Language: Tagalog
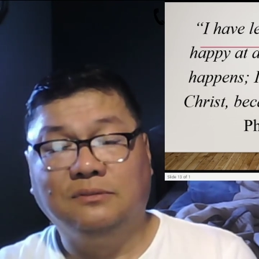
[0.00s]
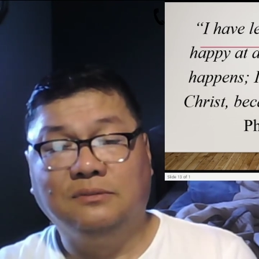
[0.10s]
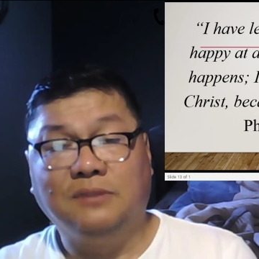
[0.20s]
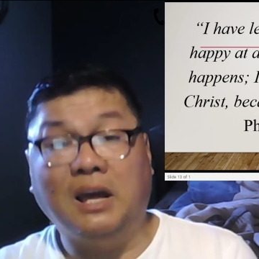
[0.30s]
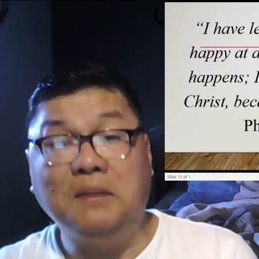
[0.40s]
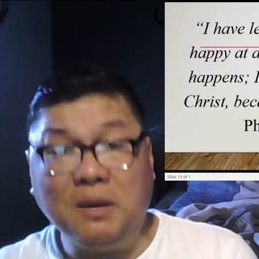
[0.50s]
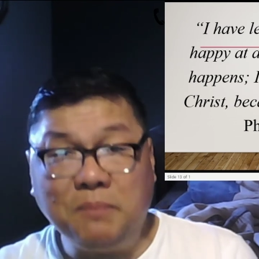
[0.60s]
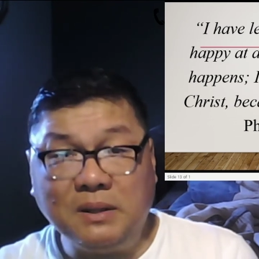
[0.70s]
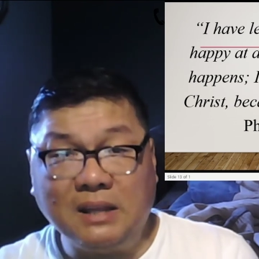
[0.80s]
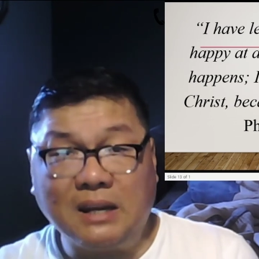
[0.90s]
And
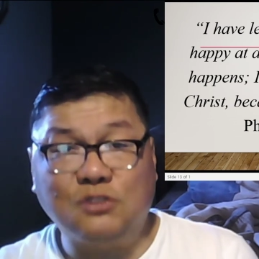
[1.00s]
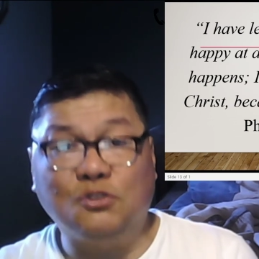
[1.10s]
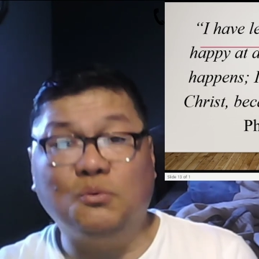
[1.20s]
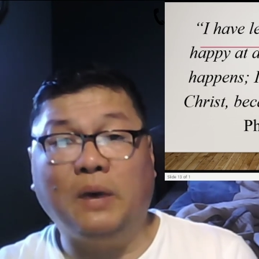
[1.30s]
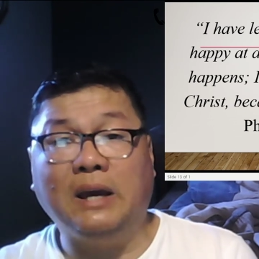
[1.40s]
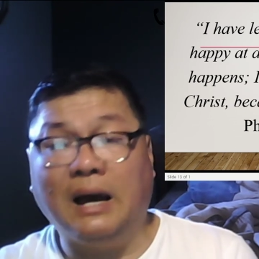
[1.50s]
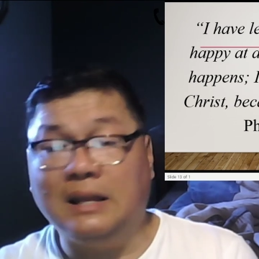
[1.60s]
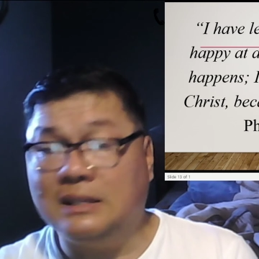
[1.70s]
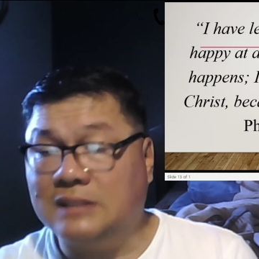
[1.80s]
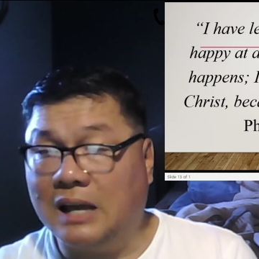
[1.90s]
maybe the reason why
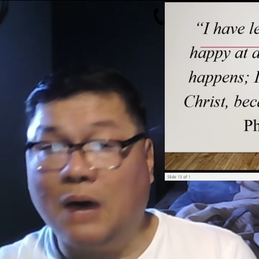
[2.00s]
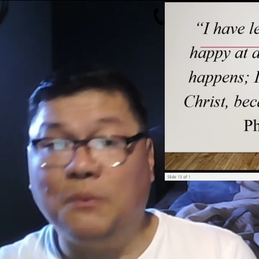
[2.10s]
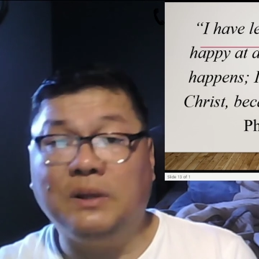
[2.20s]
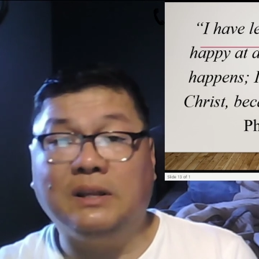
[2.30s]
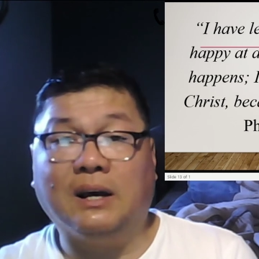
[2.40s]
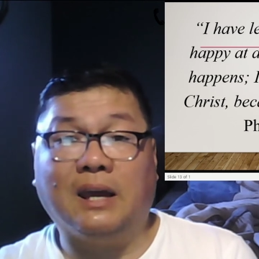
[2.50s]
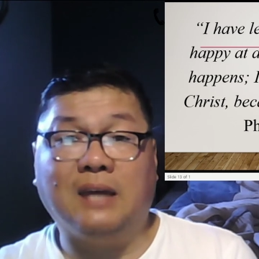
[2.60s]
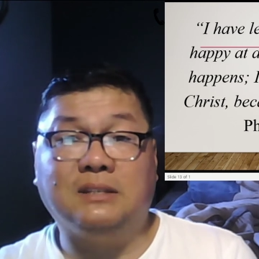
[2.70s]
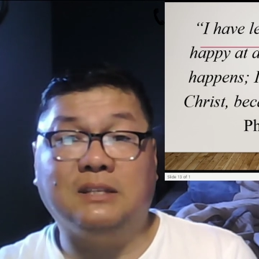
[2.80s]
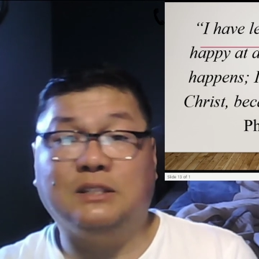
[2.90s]
God is allowing the
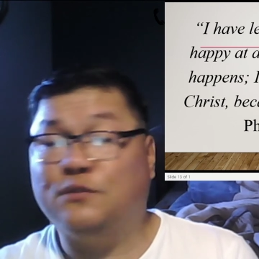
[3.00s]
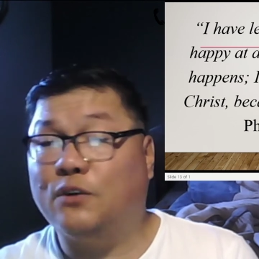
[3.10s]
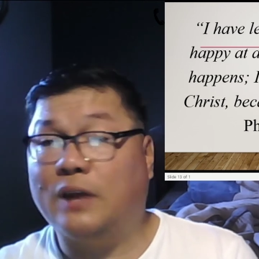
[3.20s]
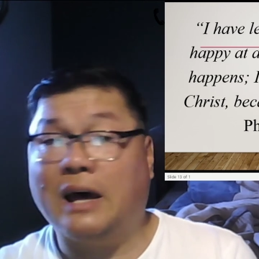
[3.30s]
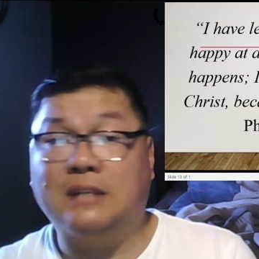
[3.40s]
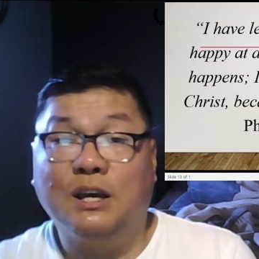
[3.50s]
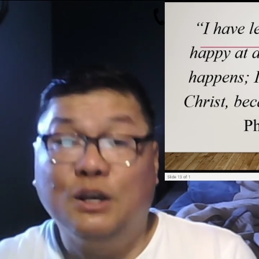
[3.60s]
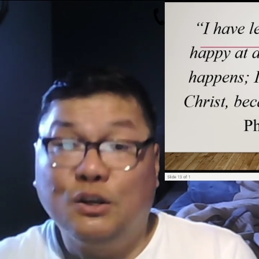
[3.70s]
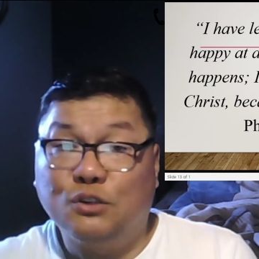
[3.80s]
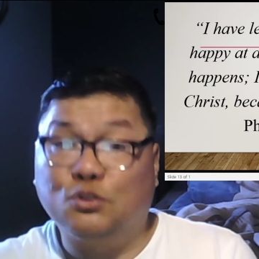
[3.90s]
crisis is for us
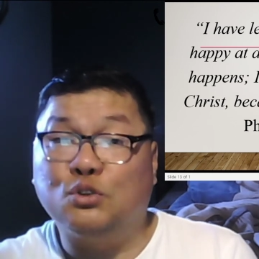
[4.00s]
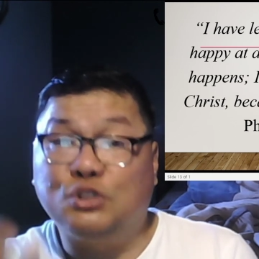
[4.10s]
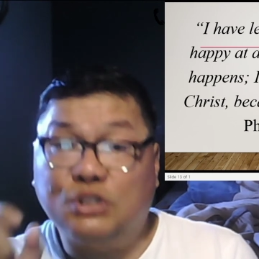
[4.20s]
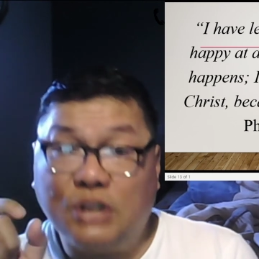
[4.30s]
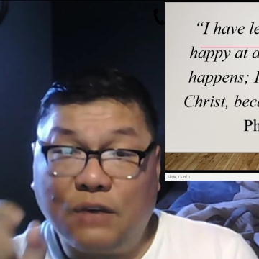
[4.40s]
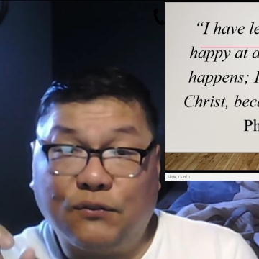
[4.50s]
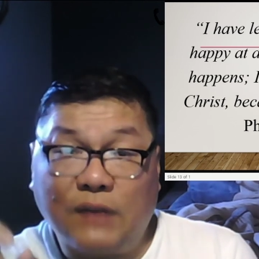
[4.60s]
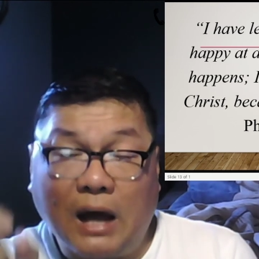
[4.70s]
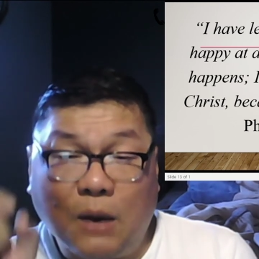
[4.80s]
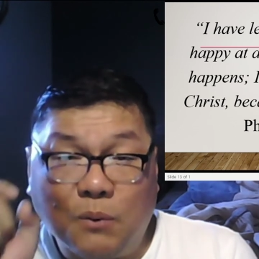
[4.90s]
to shift
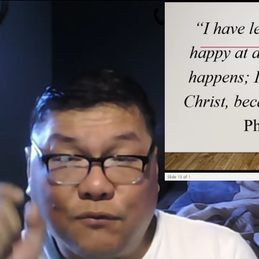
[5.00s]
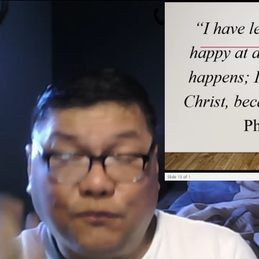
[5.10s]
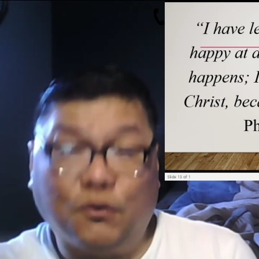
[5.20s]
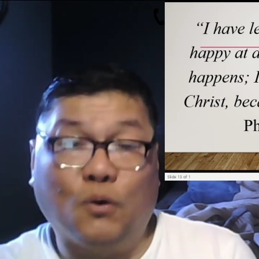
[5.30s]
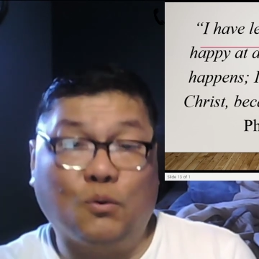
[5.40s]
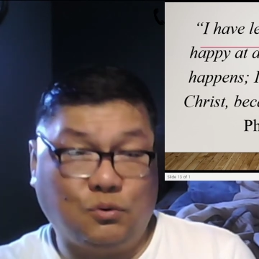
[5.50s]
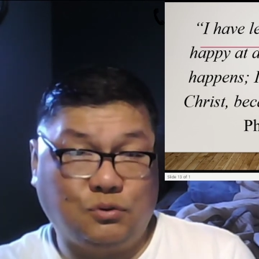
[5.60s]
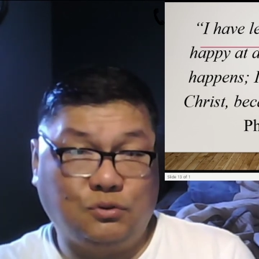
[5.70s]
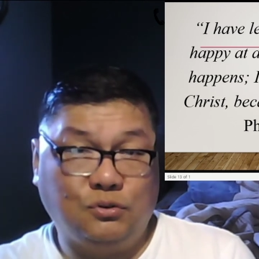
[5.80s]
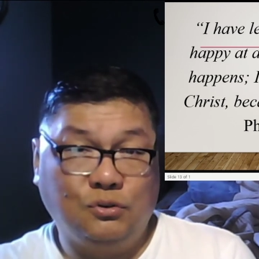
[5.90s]
our
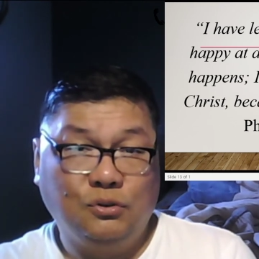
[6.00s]
focus